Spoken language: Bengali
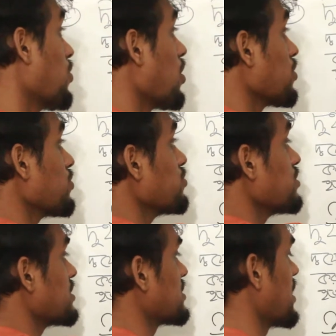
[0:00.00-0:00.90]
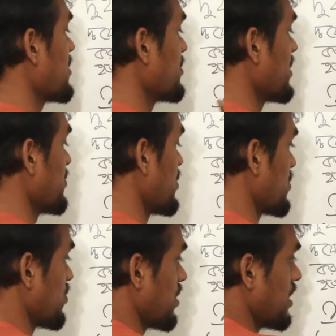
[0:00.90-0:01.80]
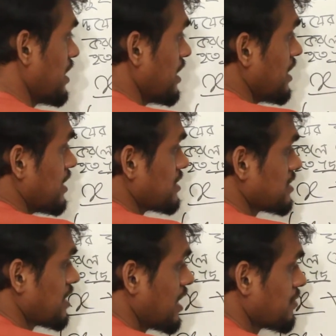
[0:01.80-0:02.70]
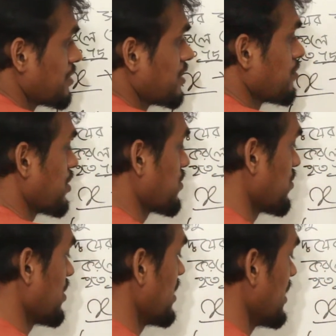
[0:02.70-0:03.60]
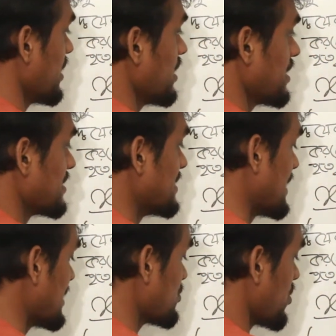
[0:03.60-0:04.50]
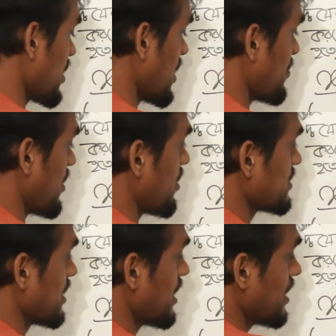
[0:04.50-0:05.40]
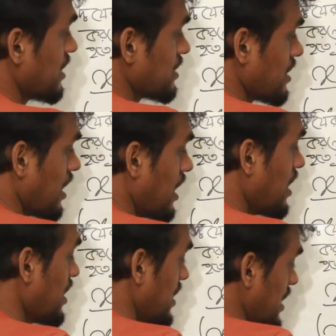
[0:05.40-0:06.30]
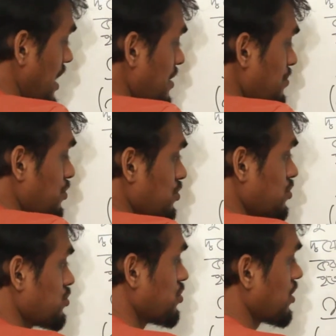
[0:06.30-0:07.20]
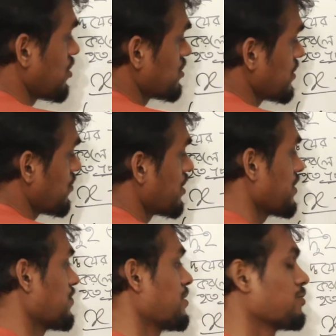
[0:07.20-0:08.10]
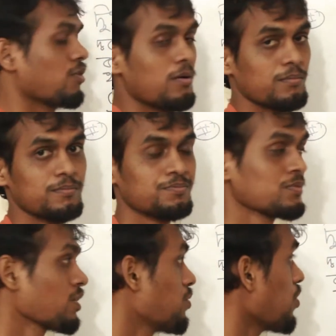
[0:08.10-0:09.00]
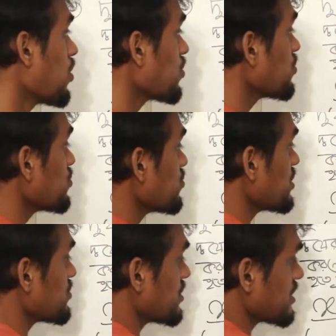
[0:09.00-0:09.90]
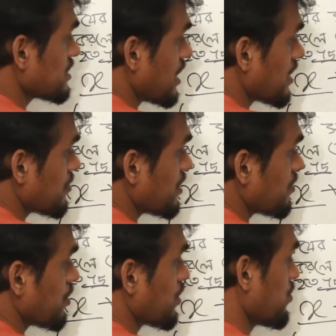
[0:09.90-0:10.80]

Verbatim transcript: অঙ্ক দুটি স্থান বিনিময় করলে স্থান বিনিময় করলে যে সংখ্যা পাওয়া যায় তা এই প্রদত্ত সংখ্যা হতে ফর্টি ফাইভ কম অঙ্ক দুটি যদি স্থান বিনিময়